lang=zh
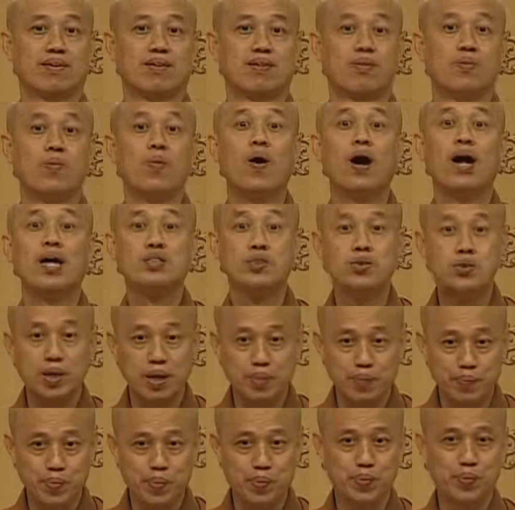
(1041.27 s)
完
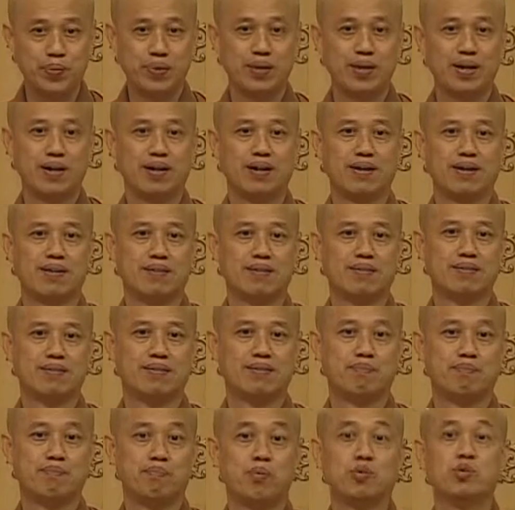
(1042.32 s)
全不一样，
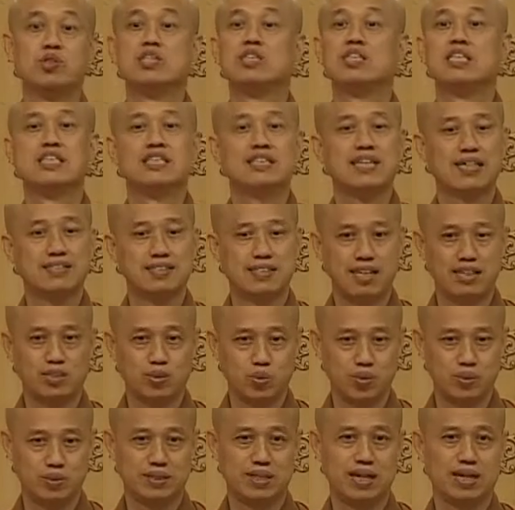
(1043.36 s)
不是你在家
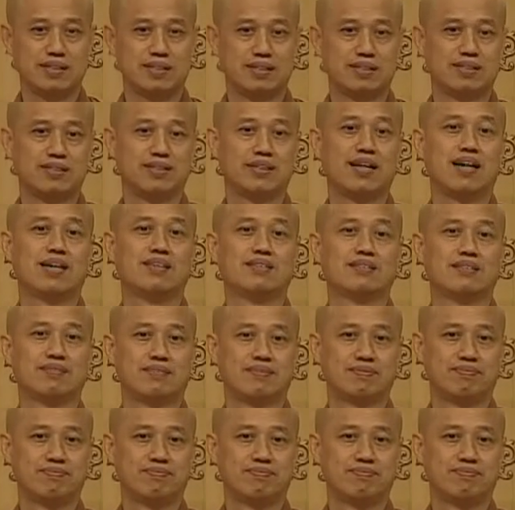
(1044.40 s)
所想的这样子，